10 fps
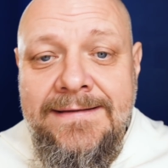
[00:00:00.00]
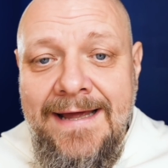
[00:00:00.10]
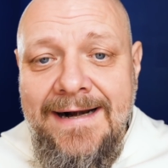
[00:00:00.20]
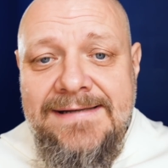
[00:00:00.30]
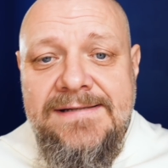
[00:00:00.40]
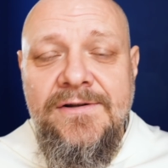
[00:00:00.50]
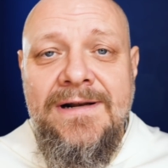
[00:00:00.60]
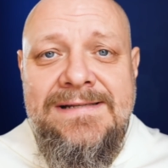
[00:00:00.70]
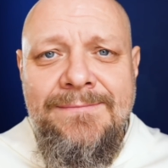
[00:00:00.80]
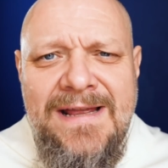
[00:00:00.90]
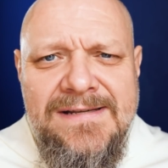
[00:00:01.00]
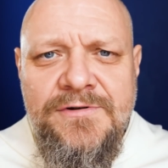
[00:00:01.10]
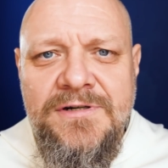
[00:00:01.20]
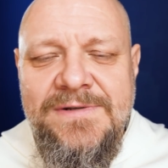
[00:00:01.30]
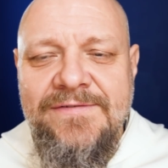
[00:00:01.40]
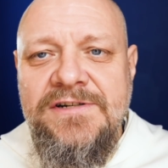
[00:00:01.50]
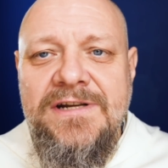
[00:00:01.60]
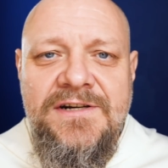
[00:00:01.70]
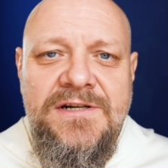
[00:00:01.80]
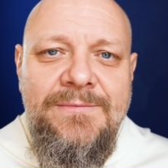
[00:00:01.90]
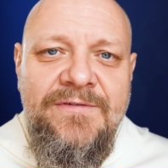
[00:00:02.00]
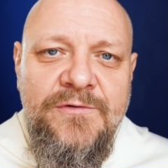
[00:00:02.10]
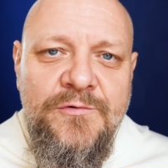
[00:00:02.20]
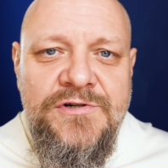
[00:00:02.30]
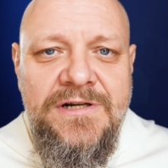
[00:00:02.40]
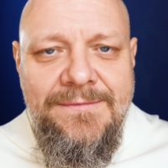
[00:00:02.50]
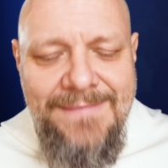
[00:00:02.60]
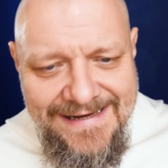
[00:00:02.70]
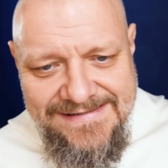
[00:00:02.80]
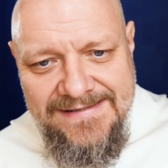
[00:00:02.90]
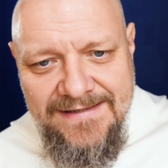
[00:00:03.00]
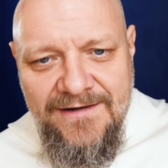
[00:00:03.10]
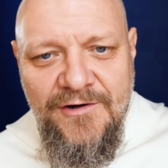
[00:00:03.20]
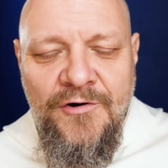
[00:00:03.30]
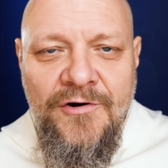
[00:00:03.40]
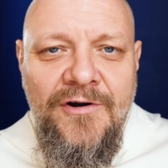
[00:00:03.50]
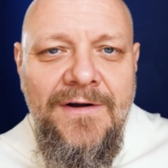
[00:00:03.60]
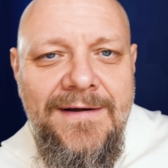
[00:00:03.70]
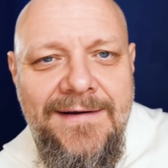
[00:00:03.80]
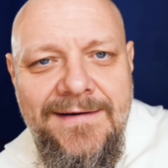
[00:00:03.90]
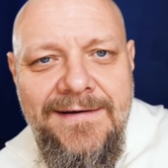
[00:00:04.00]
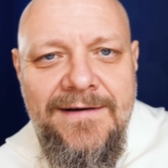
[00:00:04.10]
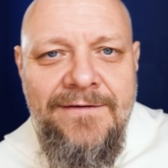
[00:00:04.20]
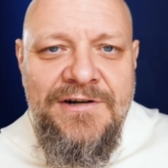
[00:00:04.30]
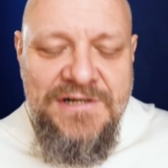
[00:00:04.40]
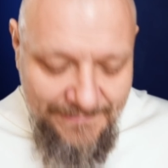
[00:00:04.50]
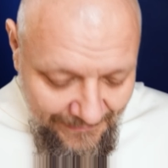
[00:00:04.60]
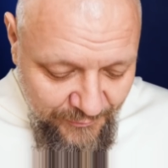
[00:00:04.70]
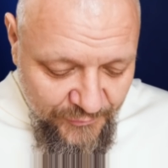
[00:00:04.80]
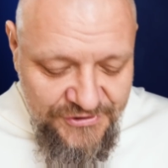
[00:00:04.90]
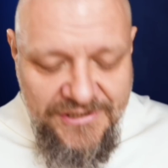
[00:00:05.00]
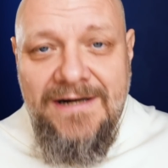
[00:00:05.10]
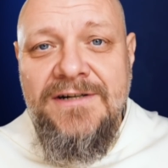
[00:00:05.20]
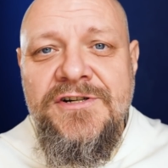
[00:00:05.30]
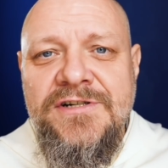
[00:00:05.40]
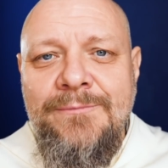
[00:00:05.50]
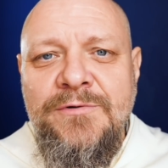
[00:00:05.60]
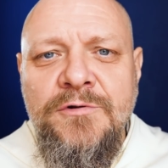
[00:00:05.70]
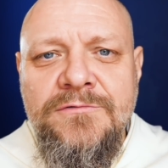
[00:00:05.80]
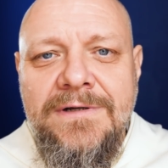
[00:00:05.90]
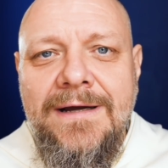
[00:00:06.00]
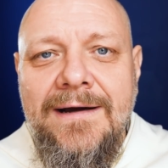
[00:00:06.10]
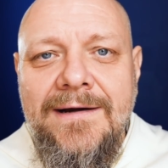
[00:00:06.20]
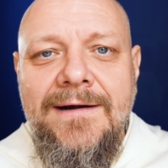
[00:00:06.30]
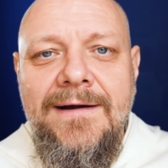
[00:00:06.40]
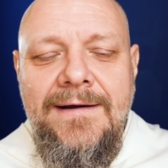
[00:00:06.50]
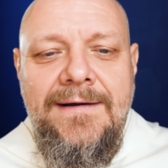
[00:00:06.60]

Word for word: teraz coraz mniej słyszymy, zwłaszcza jak żyjemy w dużych miastach, o właśnie babuszkach czy szeptunkach,